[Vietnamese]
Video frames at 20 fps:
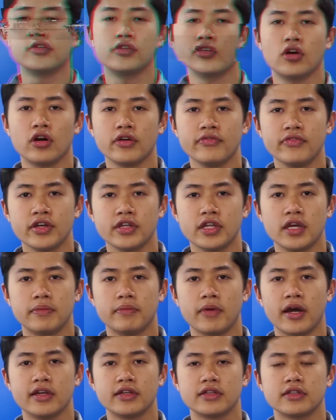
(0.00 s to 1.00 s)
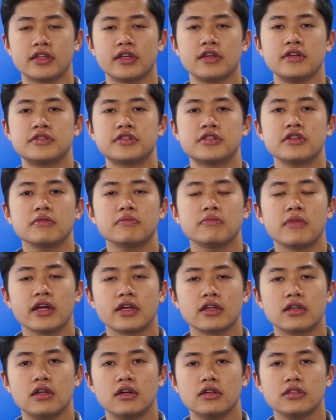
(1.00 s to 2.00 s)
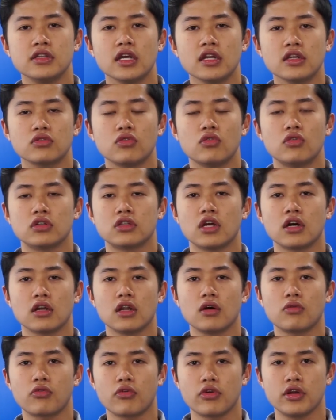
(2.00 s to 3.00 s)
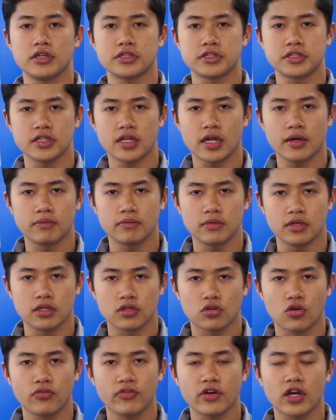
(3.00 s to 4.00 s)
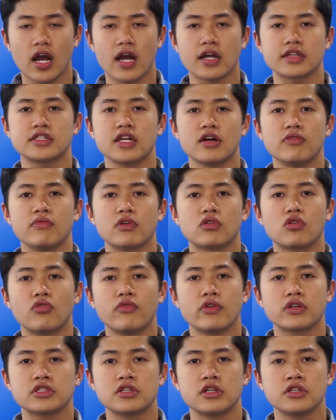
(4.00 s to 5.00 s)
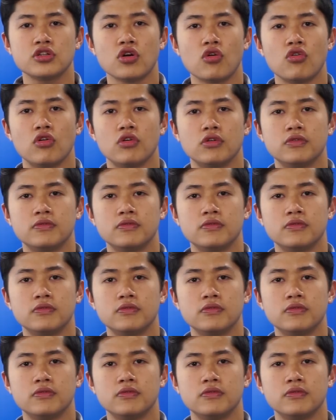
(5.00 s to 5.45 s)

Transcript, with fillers: Nói về điểm mạnh thì sức mạnh lớn nhất của Thăng Long Warriors nằm ở khu vực hàng trong và khu vực dưới rổ,